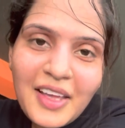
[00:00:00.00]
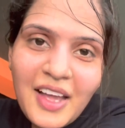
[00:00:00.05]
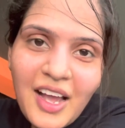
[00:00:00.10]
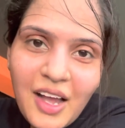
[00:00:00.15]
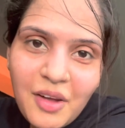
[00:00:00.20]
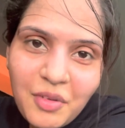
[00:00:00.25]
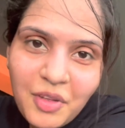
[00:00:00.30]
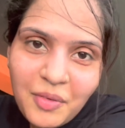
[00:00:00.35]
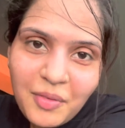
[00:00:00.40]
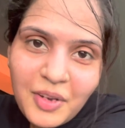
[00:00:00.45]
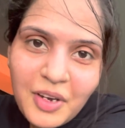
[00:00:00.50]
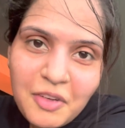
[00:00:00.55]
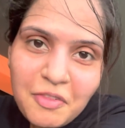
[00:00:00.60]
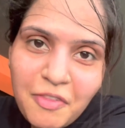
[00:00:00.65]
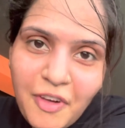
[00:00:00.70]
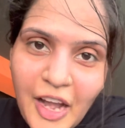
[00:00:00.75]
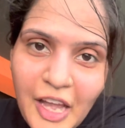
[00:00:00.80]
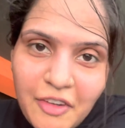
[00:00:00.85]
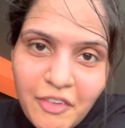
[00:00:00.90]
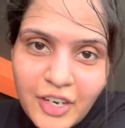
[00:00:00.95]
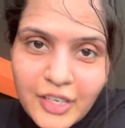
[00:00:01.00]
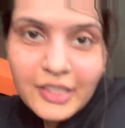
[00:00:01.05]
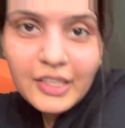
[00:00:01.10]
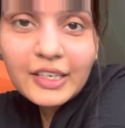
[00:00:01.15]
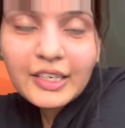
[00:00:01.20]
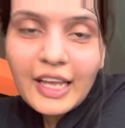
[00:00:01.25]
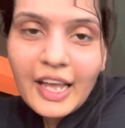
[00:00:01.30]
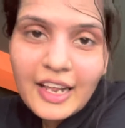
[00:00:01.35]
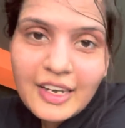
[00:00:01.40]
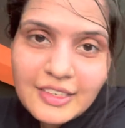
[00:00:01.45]
अभी मैंने
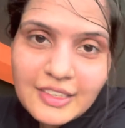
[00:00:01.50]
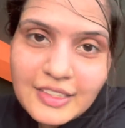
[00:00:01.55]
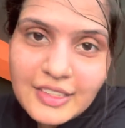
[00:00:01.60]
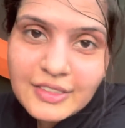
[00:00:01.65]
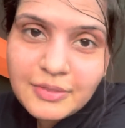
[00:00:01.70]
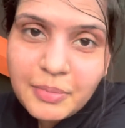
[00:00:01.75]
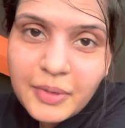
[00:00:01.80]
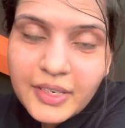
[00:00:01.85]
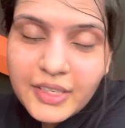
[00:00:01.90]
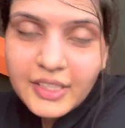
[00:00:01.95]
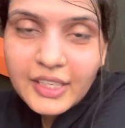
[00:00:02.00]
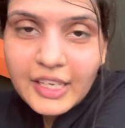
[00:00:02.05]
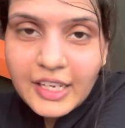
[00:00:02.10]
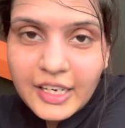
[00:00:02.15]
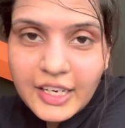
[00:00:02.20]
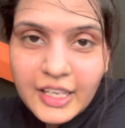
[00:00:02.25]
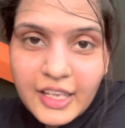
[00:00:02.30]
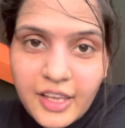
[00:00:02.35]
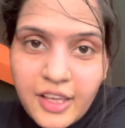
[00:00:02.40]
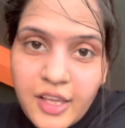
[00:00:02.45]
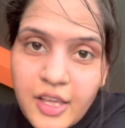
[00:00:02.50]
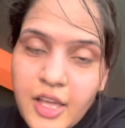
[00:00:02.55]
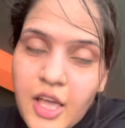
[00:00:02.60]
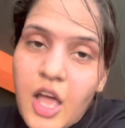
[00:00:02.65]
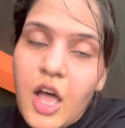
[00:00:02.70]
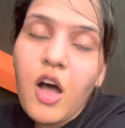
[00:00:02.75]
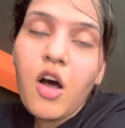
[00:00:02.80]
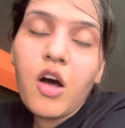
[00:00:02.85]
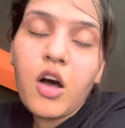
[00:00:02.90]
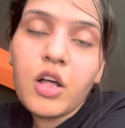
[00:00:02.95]
500 कैलोरीज बर्न करी है
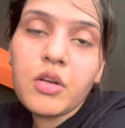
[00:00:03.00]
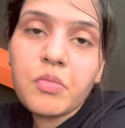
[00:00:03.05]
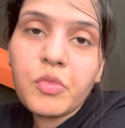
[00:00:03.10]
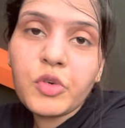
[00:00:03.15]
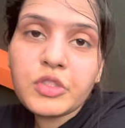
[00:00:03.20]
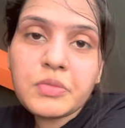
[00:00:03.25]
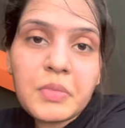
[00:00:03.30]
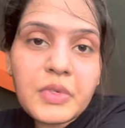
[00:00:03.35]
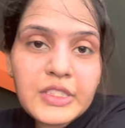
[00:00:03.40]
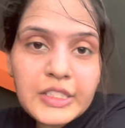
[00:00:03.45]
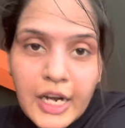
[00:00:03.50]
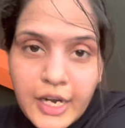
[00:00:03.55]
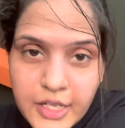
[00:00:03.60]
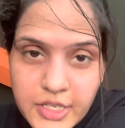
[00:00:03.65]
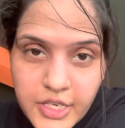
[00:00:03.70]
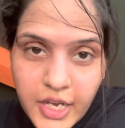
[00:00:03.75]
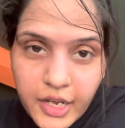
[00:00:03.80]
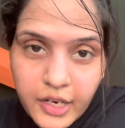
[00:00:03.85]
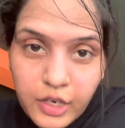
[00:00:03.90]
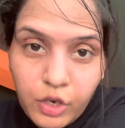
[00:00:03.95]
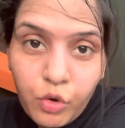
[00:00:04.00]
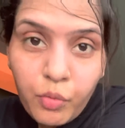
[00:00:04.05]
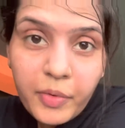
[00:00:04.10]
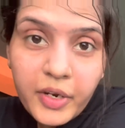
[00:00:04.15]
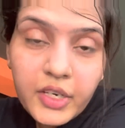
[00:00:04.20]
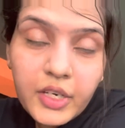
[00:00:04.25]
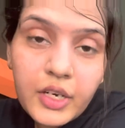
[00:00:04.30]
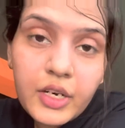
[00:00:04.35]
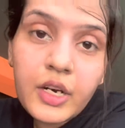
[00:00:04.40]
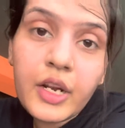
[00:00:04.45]
ऑलमोस्ट मैं साढ़े चार
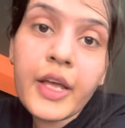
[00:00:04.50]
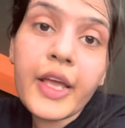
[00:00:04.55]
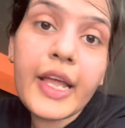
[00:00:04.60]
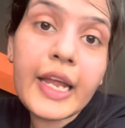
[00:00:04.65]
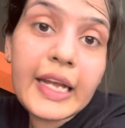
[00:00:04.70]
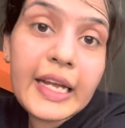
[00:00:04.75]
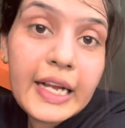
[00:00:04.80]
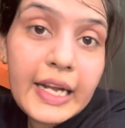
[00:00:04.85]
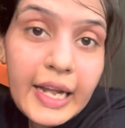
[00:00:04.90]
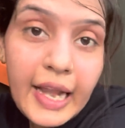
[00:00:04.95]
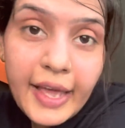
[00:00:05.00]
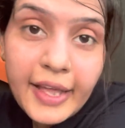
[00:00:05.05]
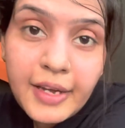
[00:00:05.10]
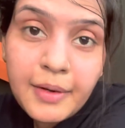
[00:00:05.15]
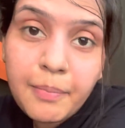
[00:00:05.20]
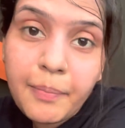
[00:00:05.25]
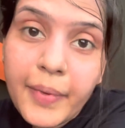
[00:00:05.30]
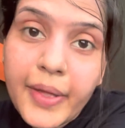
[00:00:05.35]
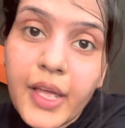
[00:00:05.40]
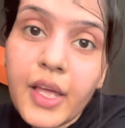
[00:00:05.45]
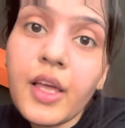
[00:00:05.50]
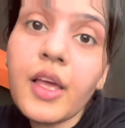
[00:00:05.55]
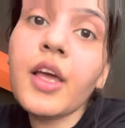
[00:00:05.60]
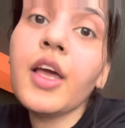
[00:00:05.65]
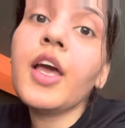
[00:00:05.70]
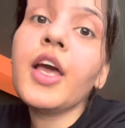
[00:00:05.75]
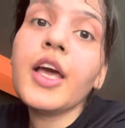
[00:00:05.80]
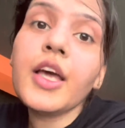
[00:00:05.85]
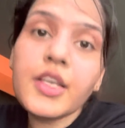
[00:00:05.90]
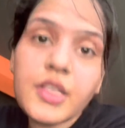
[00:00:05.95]
किलोमीटर इंक्लाइन पे
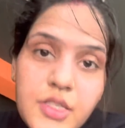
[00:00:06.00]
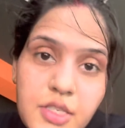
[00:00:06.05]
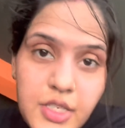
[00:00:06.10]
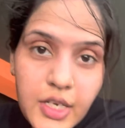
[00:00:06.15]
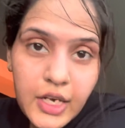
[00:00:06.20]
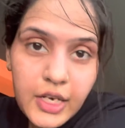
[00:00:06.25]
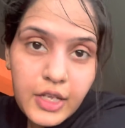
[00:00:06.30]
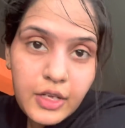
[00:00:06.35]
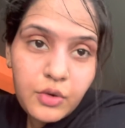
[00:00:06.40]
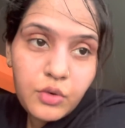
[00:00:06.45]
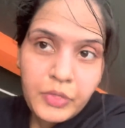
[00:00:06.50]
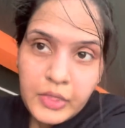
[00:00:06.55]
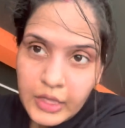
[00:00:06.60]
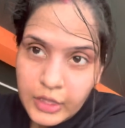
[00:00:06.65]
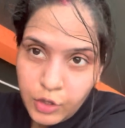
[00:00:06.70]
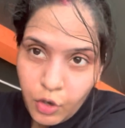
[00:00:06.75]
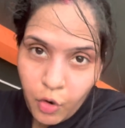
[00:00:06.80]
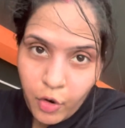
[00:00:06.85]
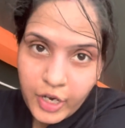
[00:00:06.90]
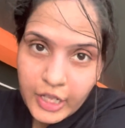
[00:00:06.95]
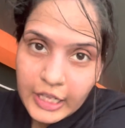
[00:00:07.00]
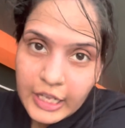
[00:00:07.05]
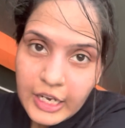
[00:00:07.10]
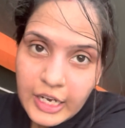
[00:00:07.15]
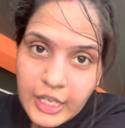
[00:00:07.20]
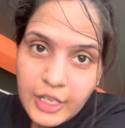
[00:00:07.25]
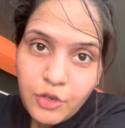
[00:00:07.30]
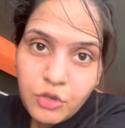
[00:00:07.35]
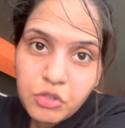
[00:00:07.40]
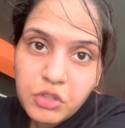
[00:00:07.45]
चली हूँ दौड़ के
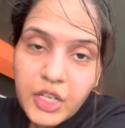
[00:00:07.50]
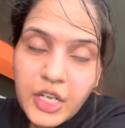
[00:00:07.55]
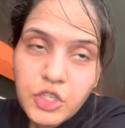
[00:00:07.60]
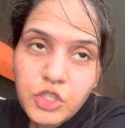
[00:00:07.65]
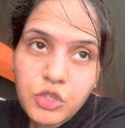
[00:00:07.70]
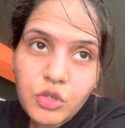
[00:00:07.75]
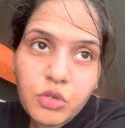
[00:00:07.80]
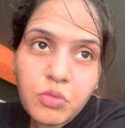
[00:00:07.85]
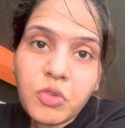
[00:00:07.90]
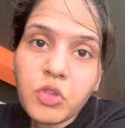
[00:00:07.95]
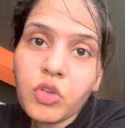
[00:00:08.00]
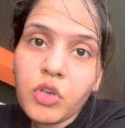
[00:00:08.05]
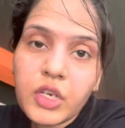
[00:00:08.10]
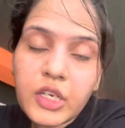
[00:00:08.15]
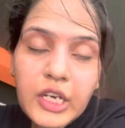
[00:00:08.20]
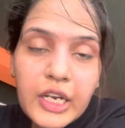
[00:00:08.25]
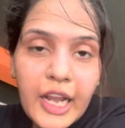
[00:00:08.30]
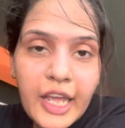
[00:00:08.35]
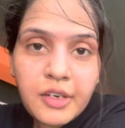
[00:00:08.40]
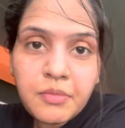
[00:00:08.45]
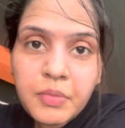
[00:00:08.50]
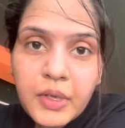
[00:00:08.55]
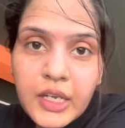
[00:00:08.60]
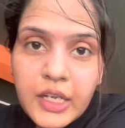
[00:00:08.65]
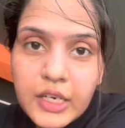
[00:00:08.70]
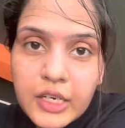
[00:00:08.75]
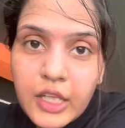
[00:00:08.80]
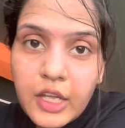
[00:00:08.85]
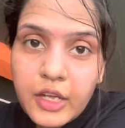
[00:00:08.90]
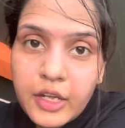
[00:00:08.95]
नहीं होता है शुरू में तो इंक्लाइन पे
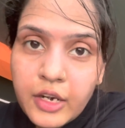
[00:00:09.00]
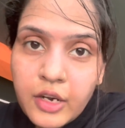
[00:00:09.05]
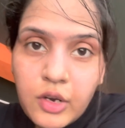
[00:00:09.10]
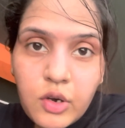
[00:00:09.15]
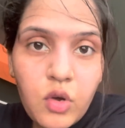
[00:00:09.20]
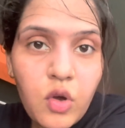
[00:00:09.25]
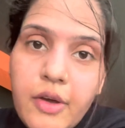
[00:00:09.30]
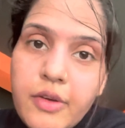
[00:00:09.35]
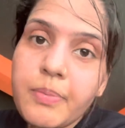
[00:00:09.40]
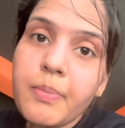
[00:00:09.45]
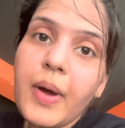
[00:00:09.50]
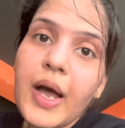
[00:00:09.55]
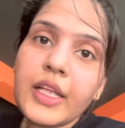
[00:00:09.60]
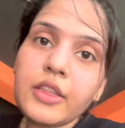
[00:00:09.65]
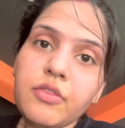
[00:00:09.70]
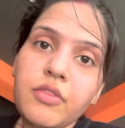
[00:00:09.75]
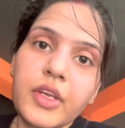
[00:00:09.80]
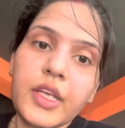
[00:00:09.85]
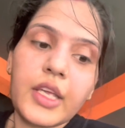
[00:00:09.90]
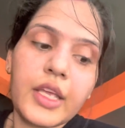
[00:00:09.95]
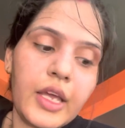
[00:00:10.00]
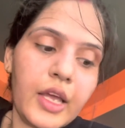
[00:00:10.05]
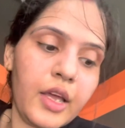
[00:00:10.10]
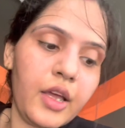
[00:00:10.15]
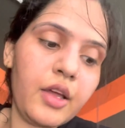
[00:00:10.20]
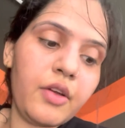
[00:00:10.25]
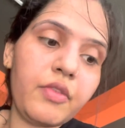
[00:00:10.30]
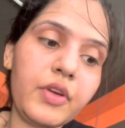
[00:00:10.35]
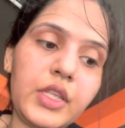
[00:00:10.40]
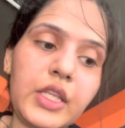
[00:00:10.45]
करके कर लो बात वही है
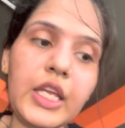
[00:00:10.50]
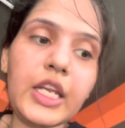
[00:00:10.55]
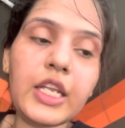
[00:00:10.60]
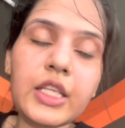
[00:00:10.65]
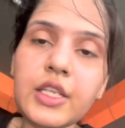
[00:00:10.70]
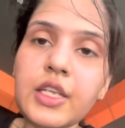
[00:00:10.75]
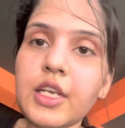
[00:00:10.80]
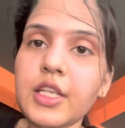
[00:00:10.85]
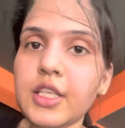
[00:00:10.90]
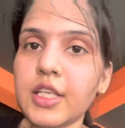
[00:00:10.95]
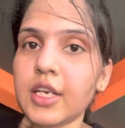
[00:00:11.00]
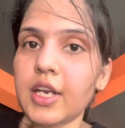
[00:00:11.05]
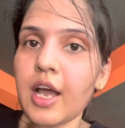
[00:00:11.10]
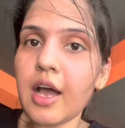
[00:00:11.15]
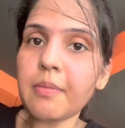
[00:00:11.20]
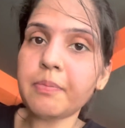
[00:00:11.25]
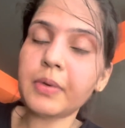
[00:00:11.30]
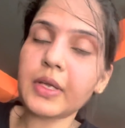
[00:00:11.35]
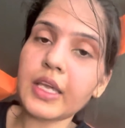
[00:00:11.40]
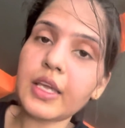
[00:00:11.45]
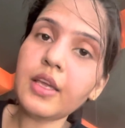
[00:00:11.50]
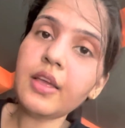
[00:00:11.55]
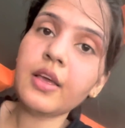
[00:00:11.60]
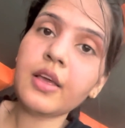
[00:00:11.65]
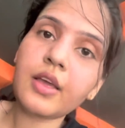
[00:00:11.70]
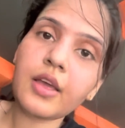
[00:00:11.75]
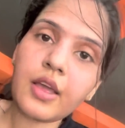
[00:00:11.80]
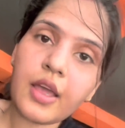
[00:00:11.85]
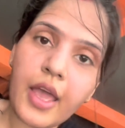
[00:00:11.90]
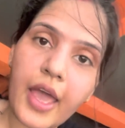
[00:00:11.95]
फिर धीरे धीरे धीरे आपकी
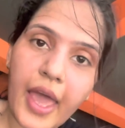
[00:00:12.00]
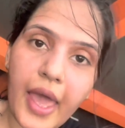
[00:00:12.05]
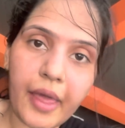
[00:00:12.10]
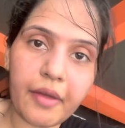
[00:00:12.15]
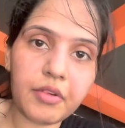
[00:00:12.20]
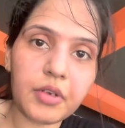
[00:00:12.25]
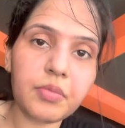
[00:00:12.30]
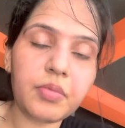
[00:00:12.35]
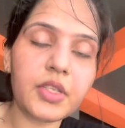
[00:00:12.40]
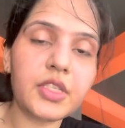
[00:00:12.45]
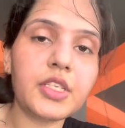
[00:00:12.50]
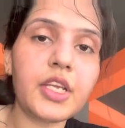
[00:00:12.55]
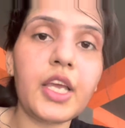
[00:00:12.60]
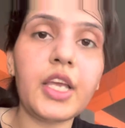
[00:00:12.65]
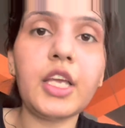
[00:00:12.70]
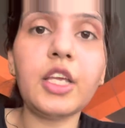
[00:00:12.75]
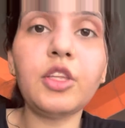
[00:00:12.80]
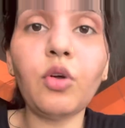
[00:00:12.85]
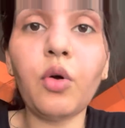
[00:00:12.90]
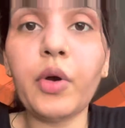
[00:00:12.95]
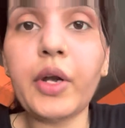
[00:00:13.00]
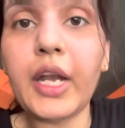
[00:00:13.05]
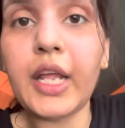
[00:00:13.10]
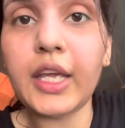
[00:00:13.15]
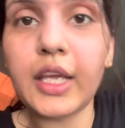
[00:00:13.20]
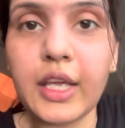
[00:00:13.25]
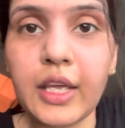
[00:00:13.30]
हैबिट बन जाएगी दौड़ने की